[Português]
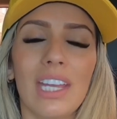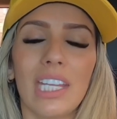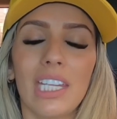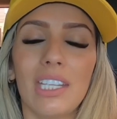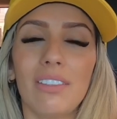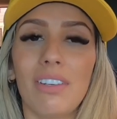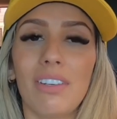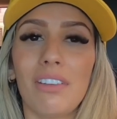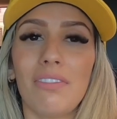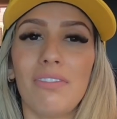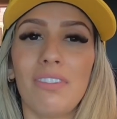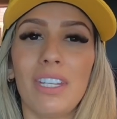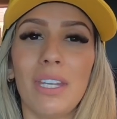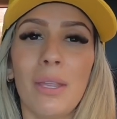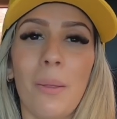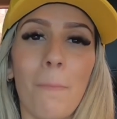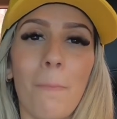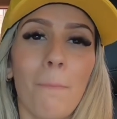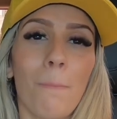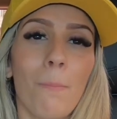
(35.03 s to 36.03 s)
que vai vir
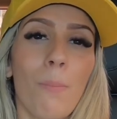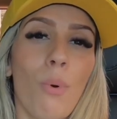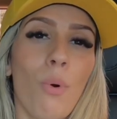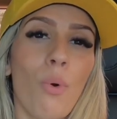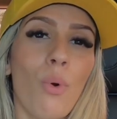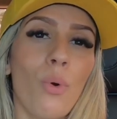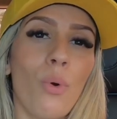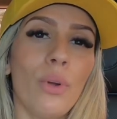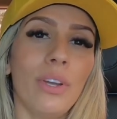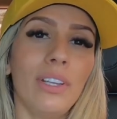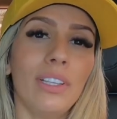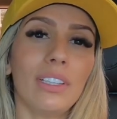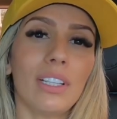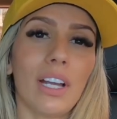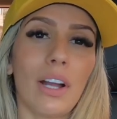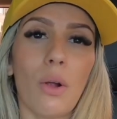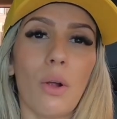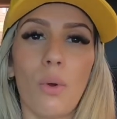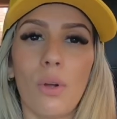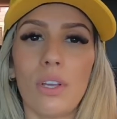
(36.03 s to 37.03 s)

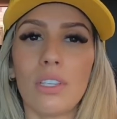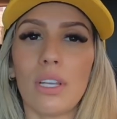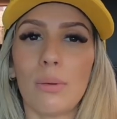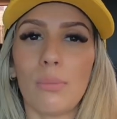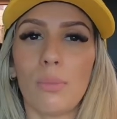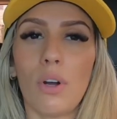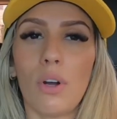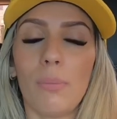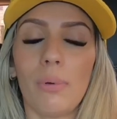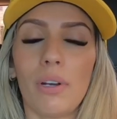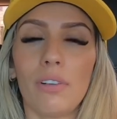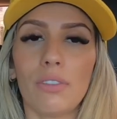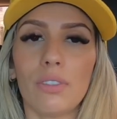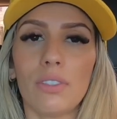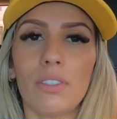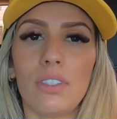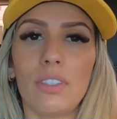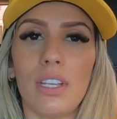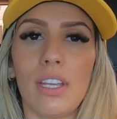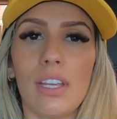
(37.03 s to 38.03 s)
muita coisa boa para
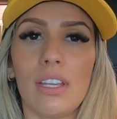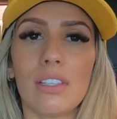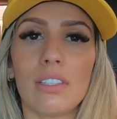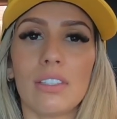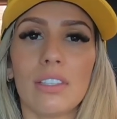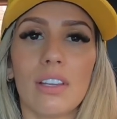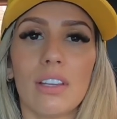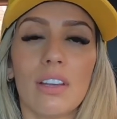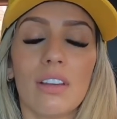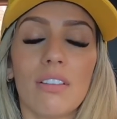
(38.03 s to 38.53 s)
vocês,